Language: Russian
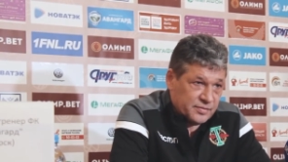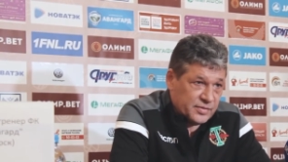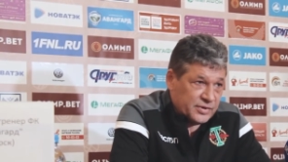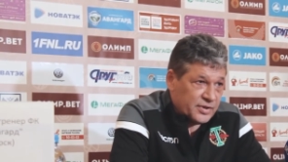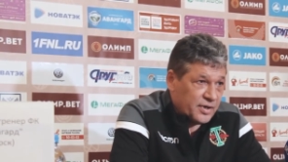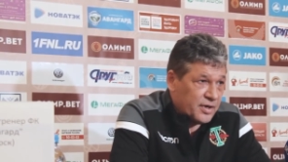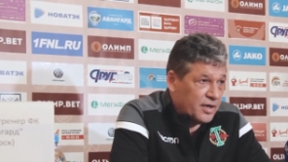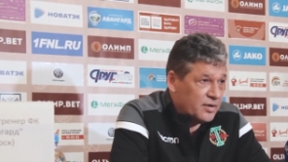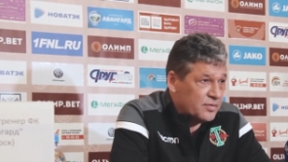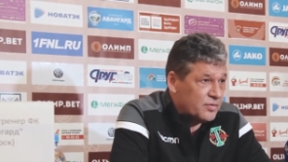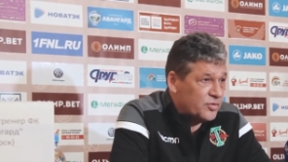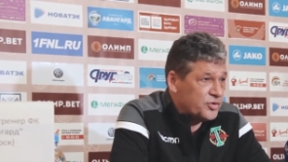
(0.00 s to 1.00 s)
мы
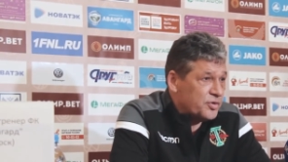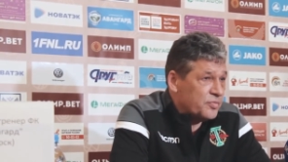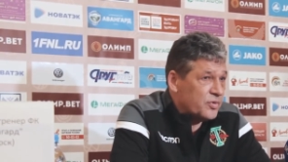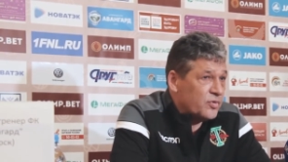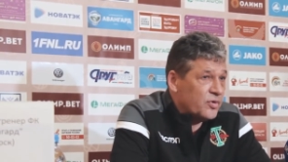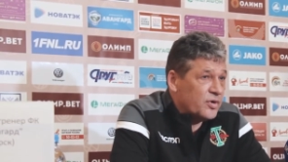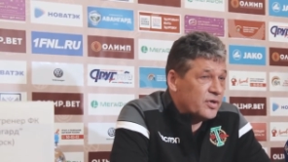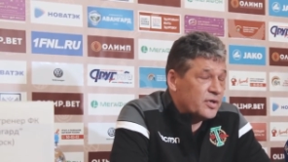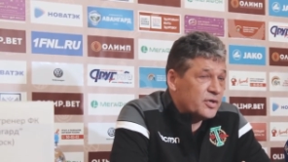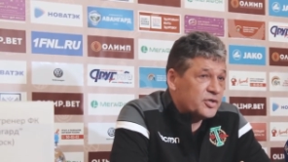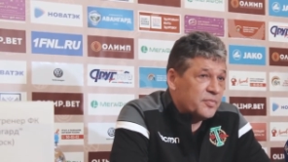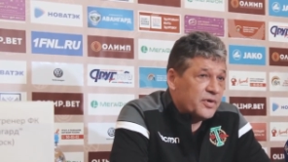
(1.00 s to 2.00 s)
сыграли очень плохо,
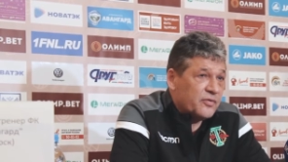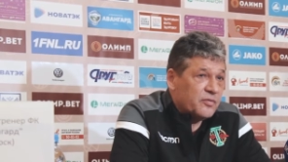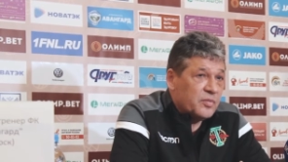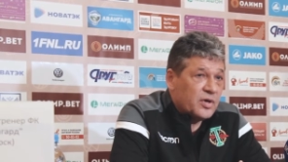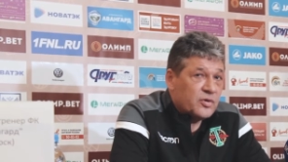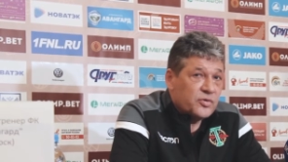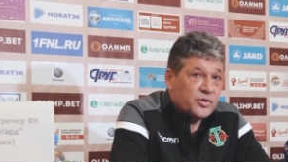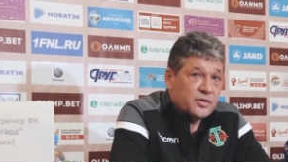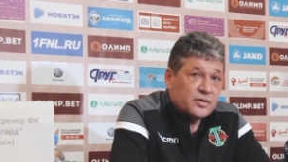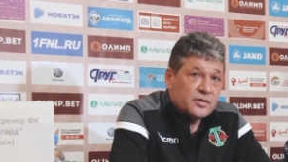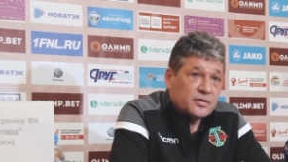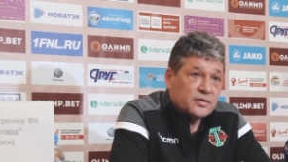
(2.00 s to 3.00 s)
это ошибки в обороне,